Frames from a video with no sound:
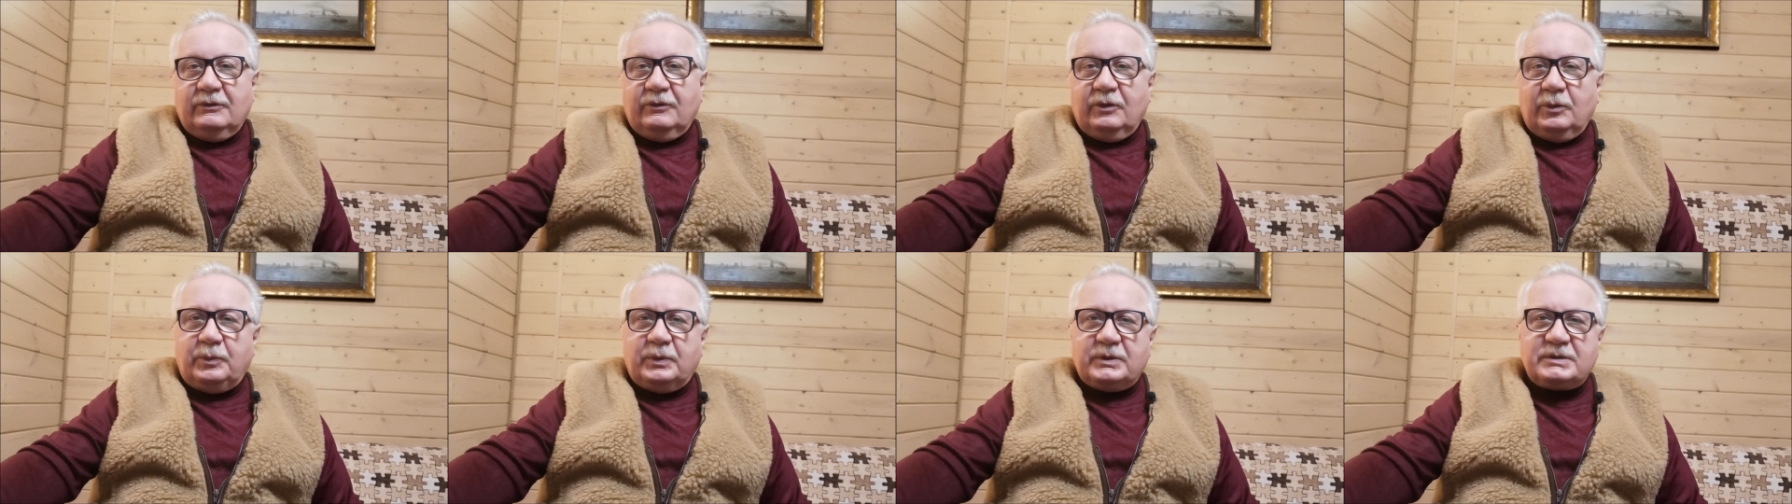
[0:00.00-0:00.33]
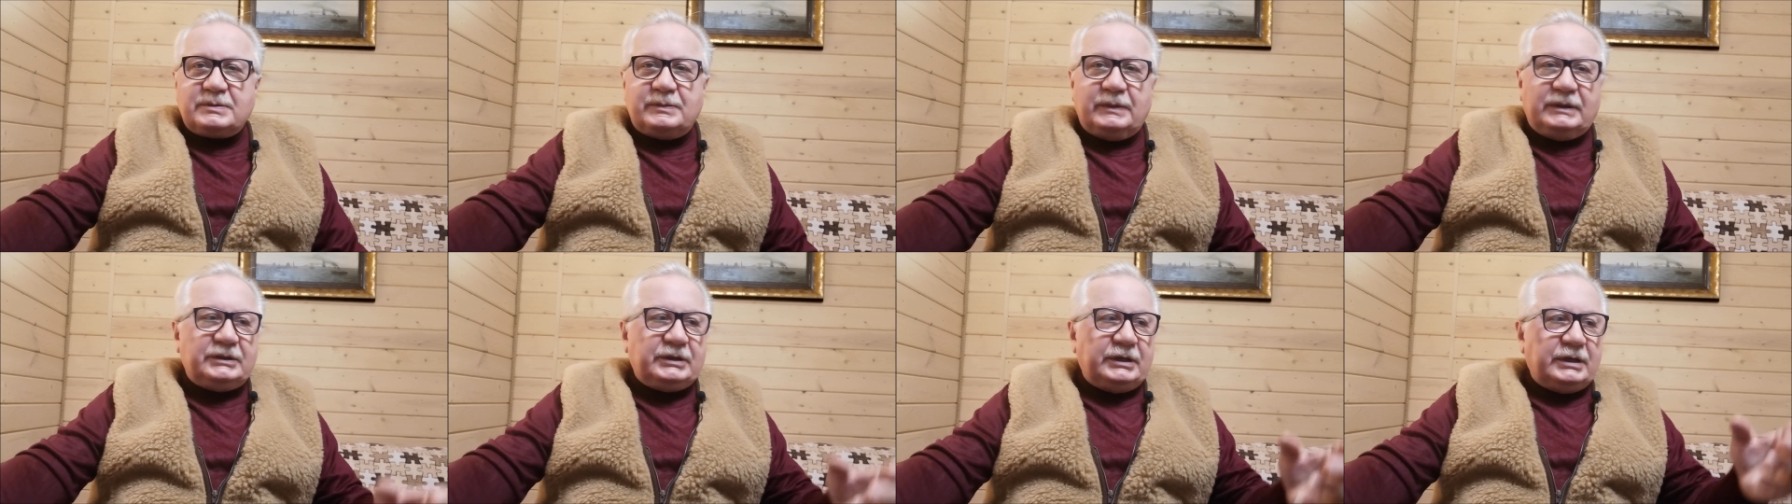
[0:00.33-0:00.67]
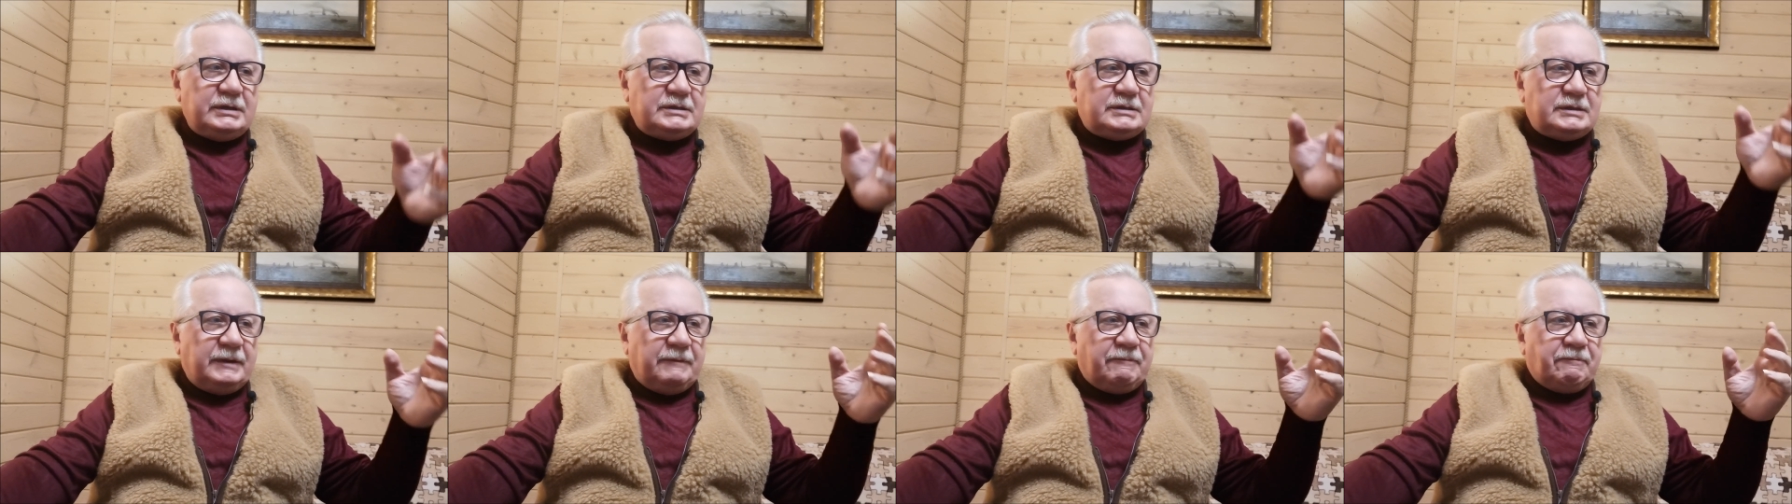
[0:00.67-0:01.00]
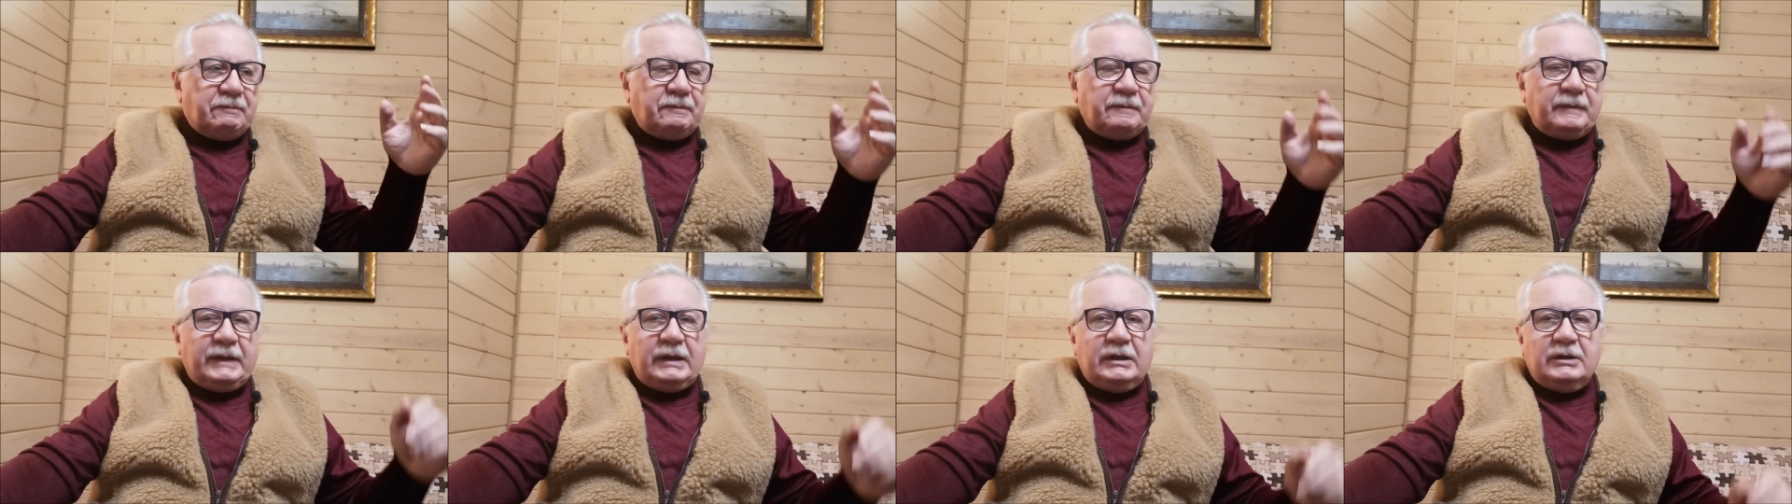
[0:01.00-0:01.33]
Вы посмотрите,
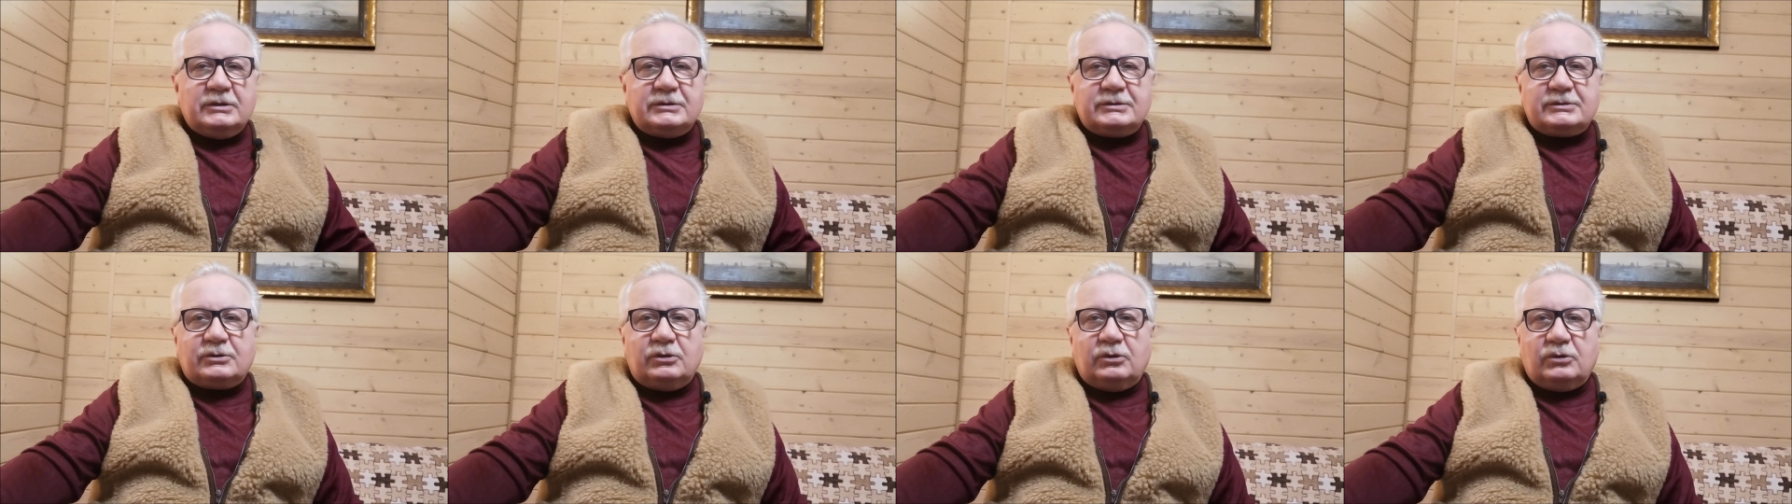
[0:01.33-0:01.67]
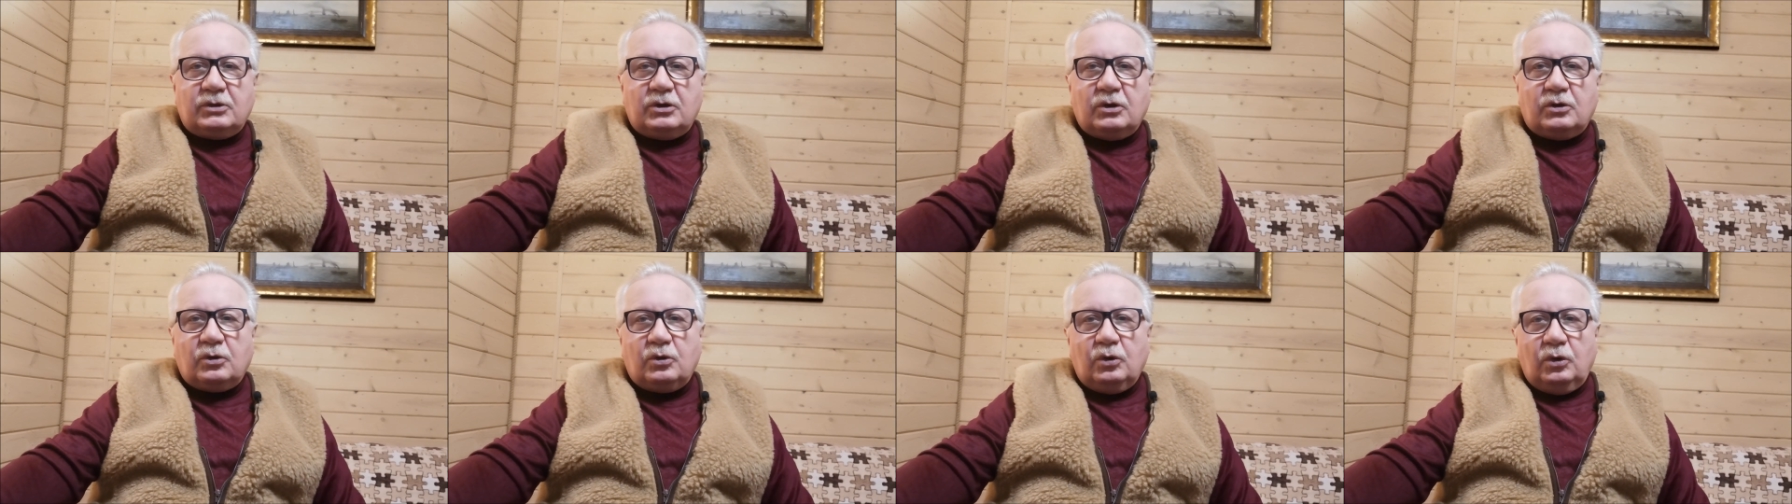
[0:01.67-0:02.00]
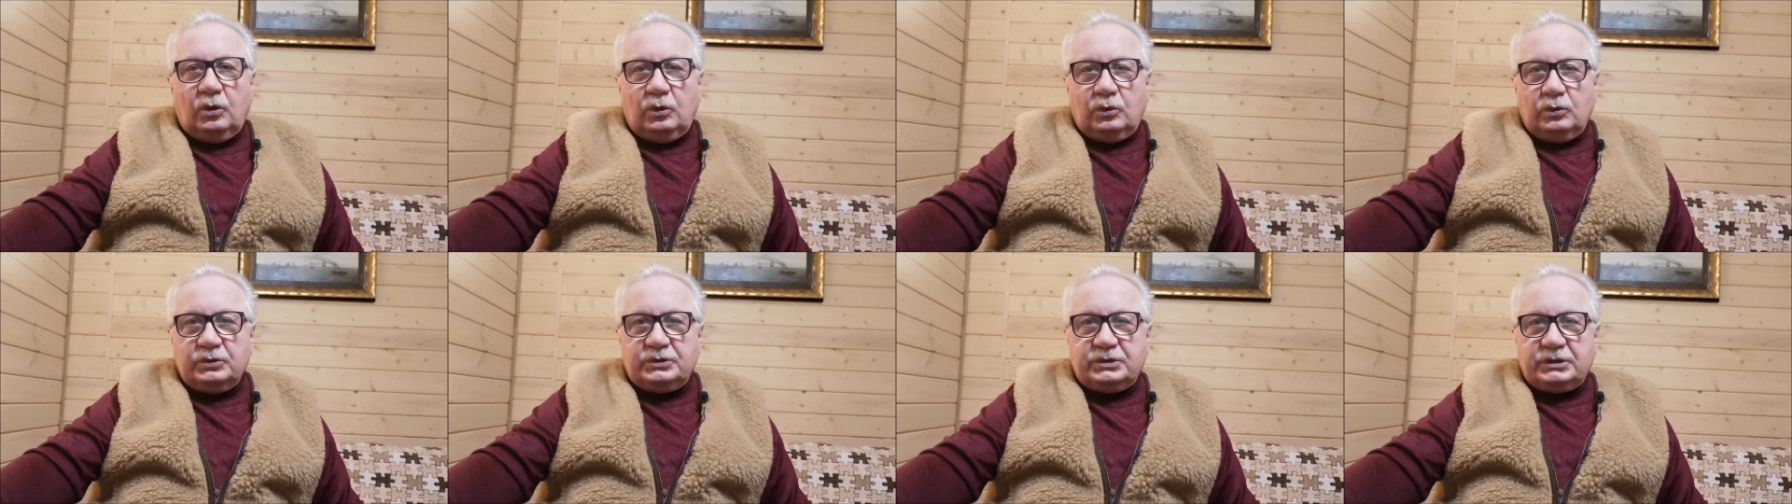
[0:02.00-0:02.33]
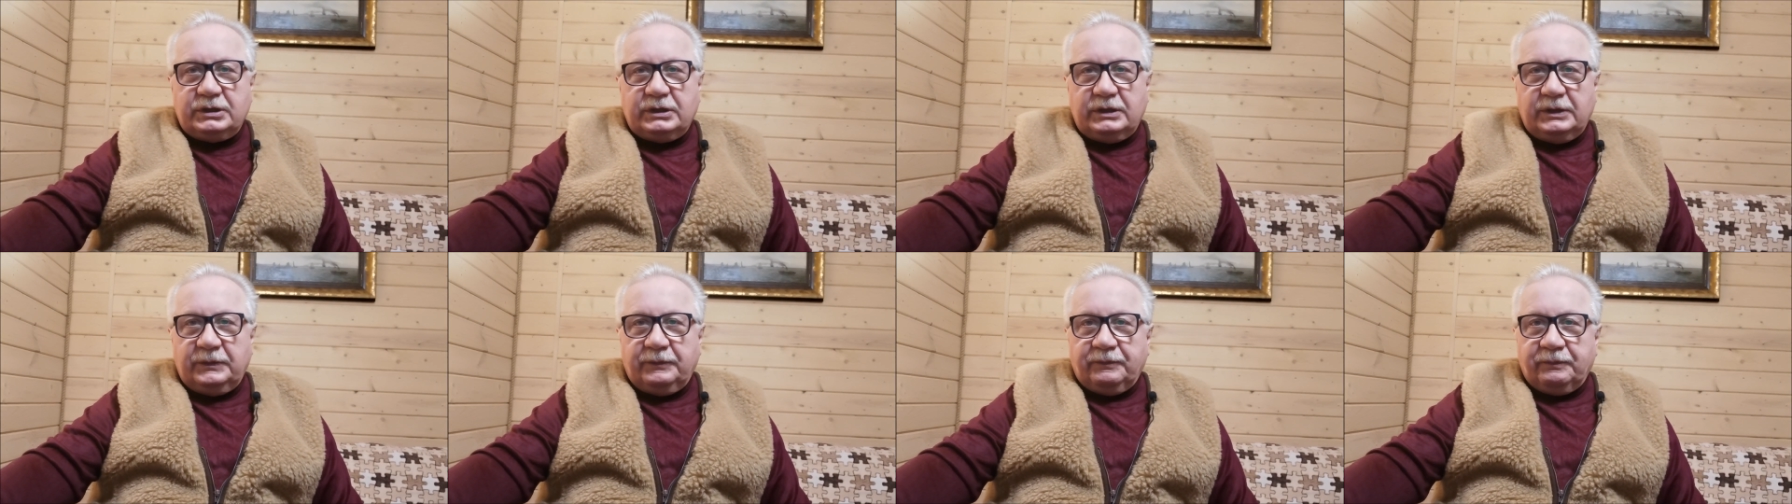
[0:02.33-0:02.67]
сколько
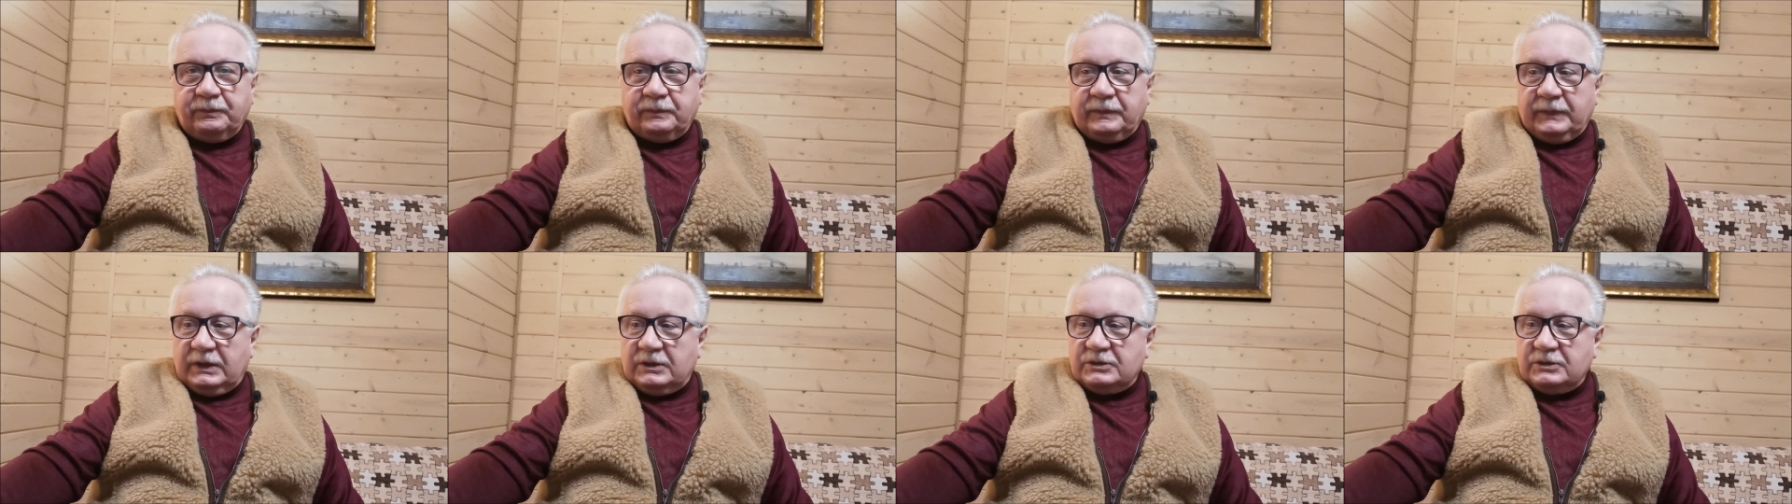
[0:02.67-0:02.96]
коучей,